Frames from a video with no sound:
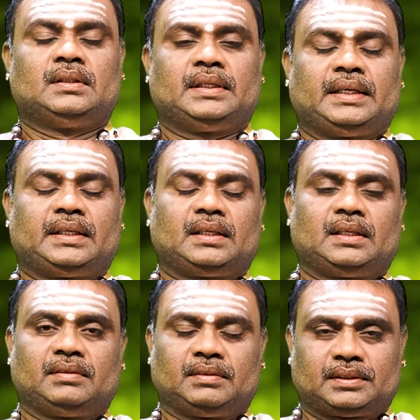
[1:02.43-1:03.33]
நேயர்கள்
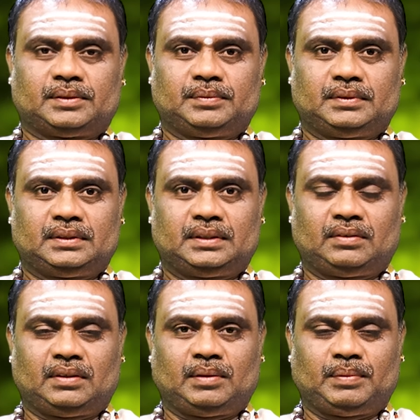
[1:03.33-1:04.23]
அனைவருக்கும்
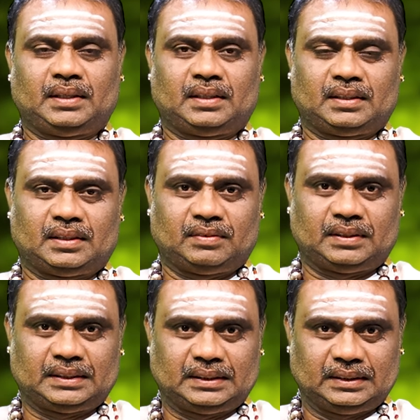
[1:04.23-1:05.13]
திருவண்ணாமலை
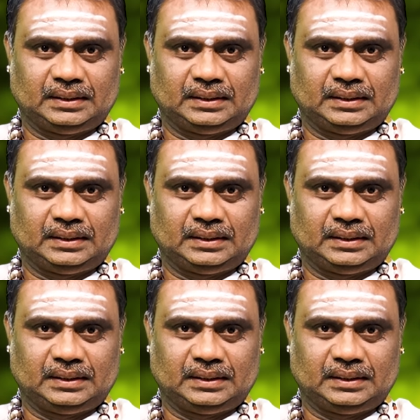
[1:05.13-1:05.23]
அல்வாரின்